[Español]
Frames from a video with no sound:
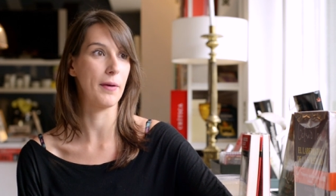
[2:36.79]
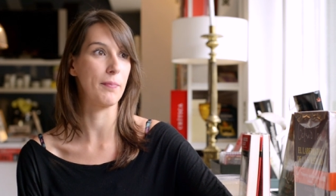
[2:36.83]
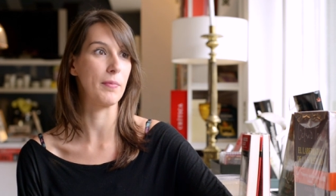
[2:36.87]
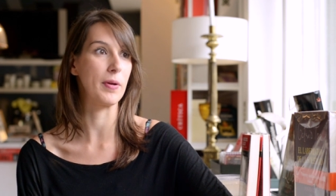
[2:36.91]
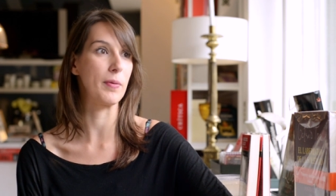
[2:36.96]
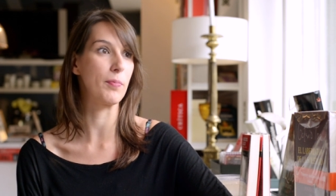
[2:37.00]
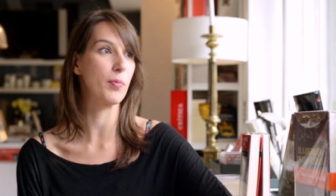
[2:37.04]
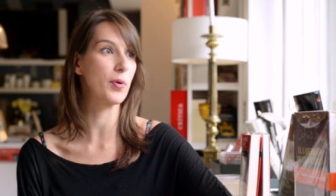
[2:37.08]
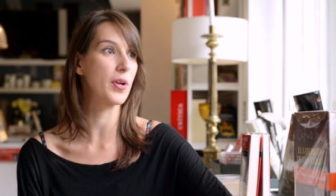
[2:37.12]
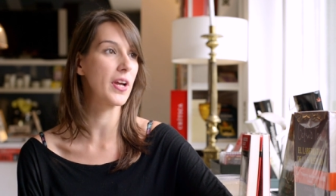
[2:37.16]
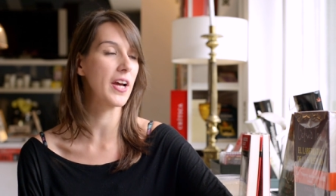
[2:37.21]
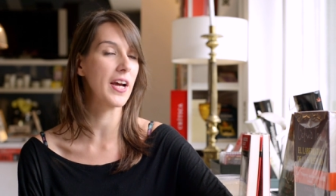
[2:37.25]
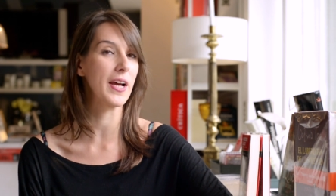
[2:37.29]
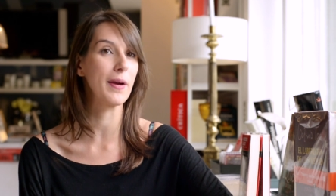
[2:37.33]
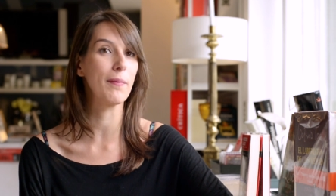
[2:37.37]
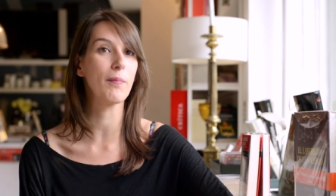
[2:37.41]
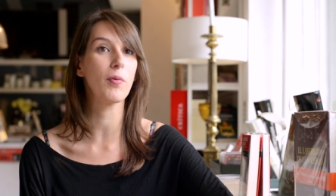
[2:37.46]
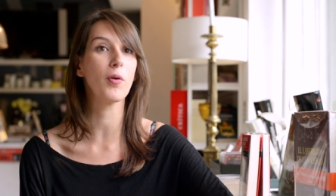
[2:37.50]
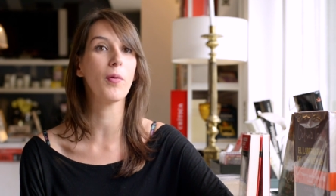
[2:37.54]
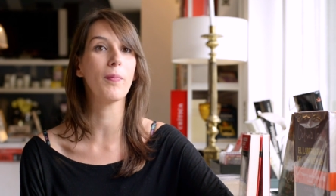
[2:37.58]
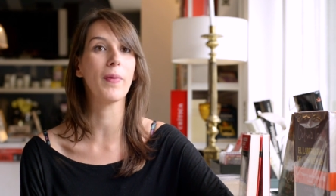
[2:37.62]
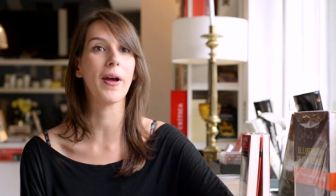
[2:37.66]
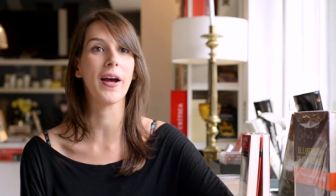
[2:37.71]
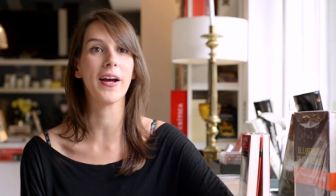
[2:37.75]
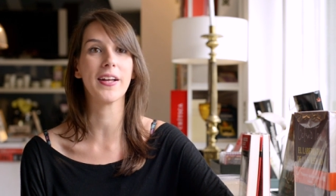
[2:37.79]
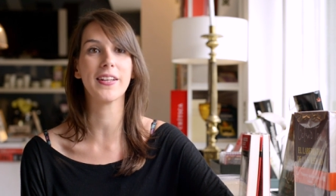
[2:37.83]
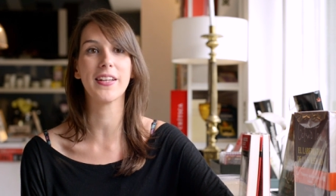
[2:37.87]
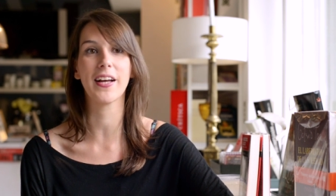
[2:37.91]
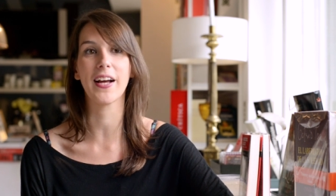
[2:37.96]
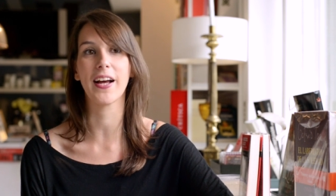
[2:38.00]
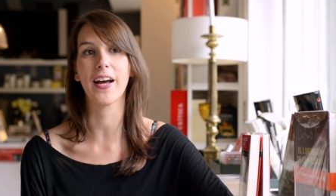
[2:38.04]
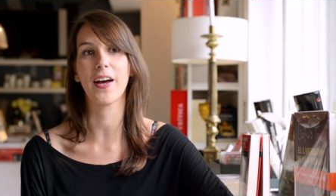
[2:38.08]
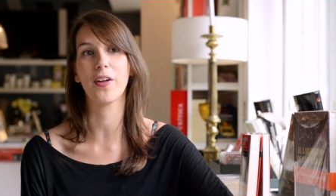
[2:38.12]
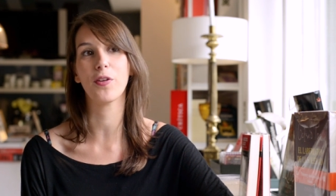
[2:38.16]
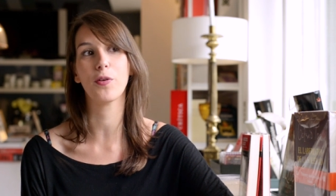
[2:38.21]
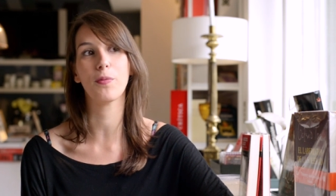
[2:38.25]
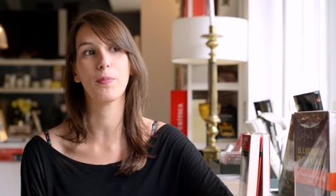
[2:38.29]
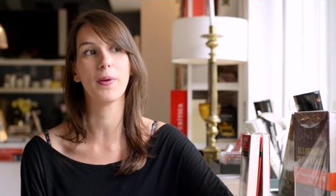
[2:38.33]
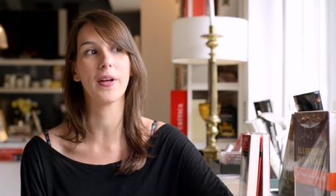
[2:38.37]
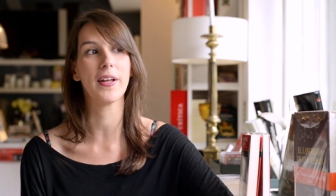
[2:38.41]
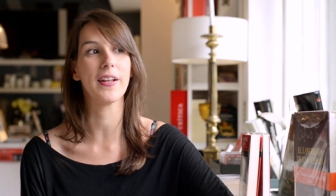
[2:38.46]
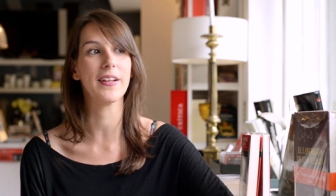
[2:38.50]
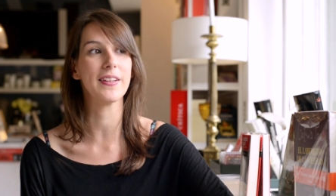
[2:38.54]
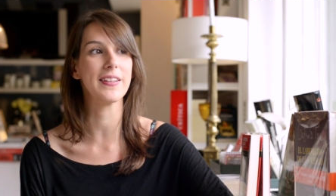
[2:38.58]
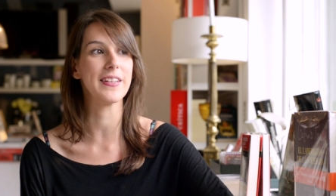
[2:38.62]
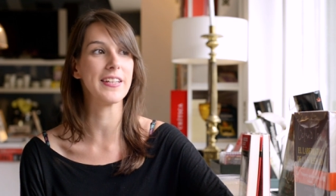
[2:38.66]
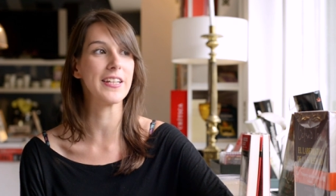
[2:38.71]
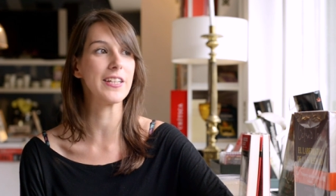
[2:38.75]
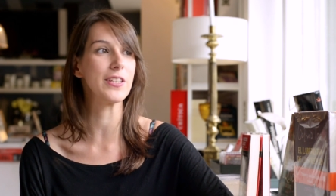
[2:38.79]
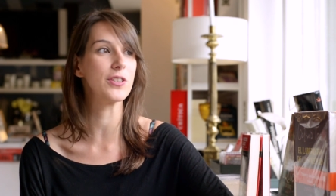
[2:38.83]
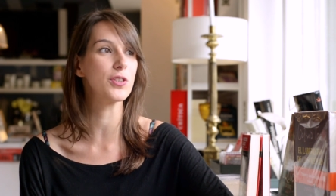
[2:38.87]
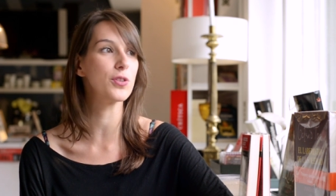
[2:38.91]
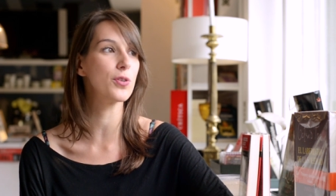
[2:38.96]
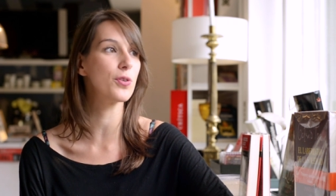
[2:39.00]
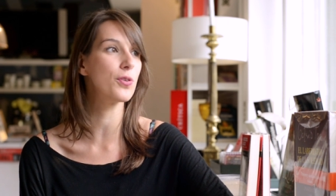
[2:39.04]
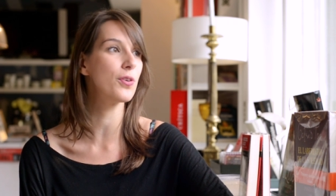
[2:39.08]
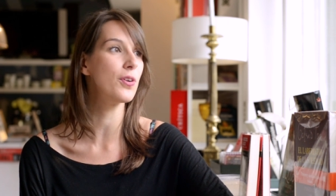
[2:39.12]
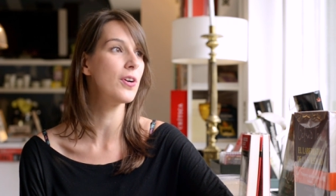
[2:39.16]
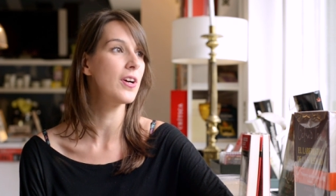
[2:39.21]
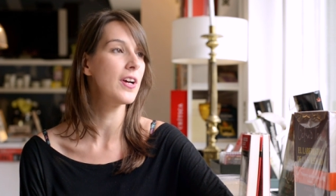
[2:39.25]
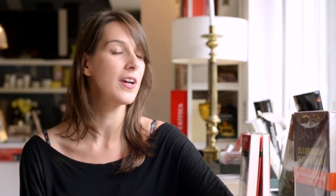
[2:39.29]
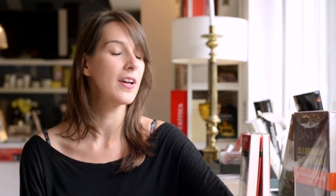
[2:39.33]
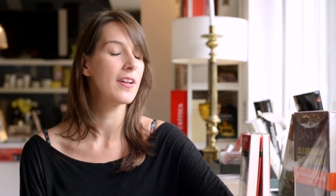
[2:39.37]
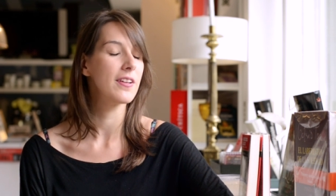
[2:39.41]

A mí, por ejemplo, me han atacado, me han dicho